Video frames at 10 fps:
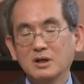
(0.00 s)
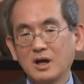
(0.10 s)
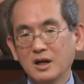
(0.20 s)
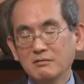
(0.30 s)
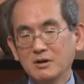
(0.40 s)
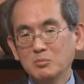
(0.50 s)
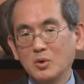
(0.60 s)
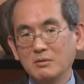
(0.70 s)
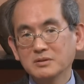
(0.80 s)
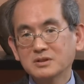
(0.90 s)
あれは
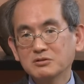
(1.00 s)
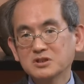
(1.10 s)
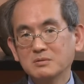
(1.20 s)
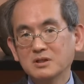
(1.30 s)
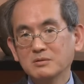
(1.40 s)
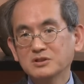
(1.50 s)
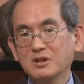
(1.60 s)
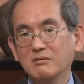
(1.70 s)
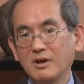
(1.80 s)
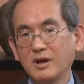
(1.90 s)
もう安倍さんを縛りまし
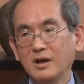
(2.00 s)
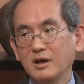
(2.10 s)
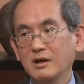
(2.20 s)
たよね。そ